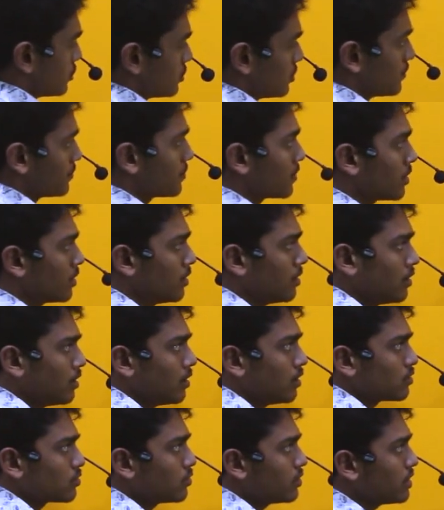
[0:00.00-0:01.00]
পরিচয়
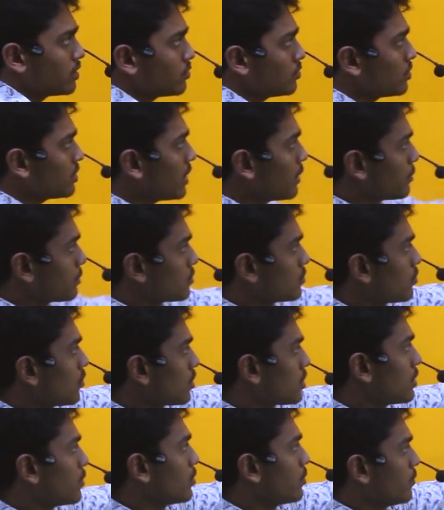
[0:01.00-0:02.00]
তো এগুলো নিয়ে আপাতত
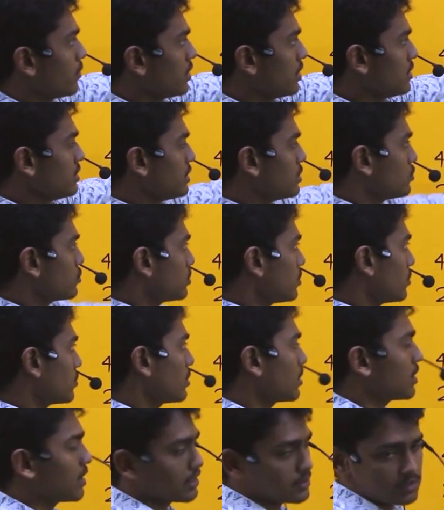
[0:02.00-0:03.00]
কথা বলবো না
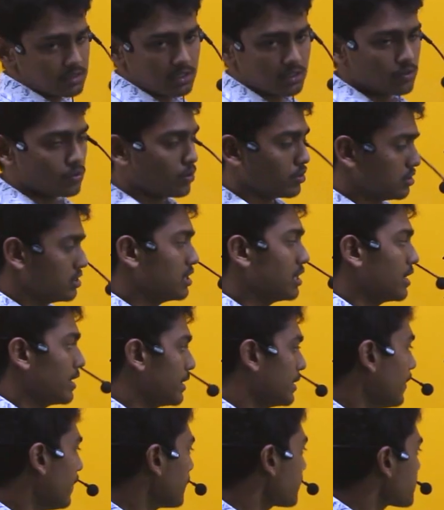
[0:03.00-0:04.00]
তেজস্ক্রিয়তার ক্লাস যেহেতু হচ্ছে না
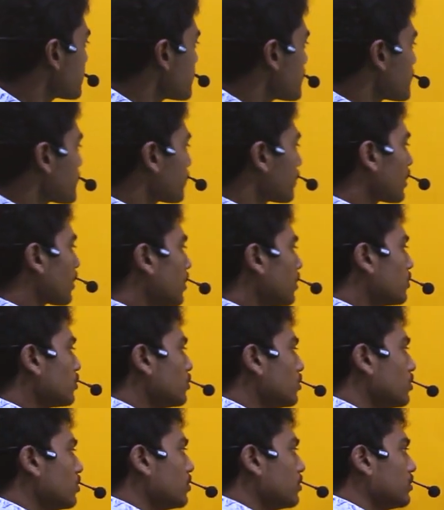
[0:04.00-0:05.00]
এটা
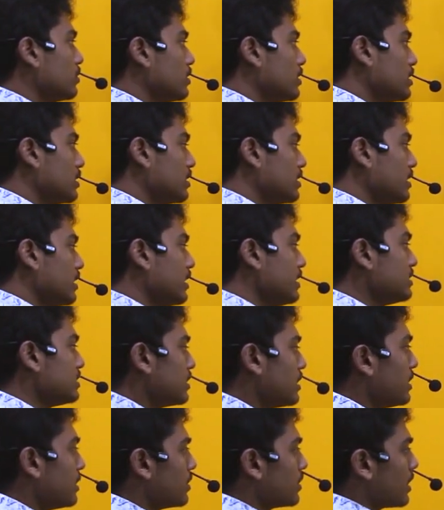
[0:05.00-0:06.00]
তো এই
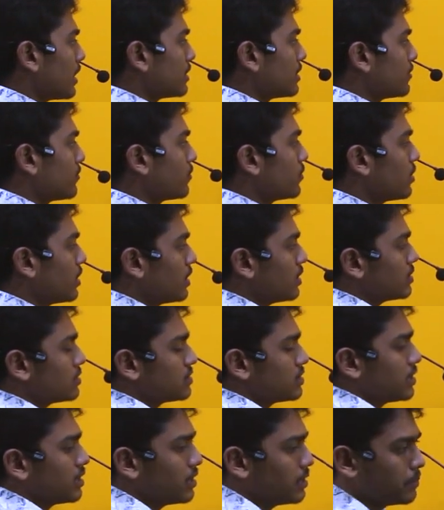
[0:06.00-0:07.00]
যে রাদারফোর্ডের
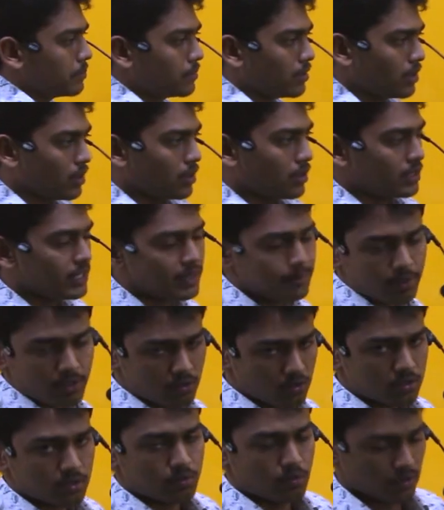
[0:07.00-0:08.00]
যেই
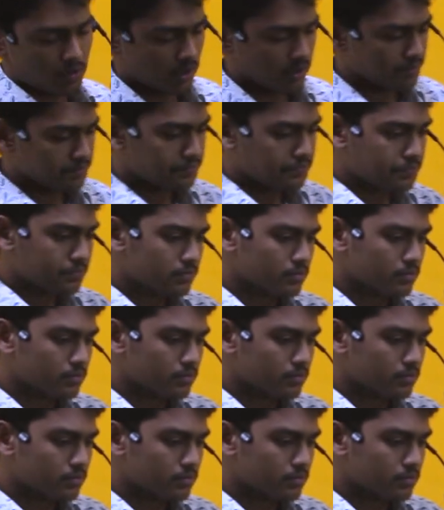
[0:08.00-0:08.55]
টিমের কথা বললাম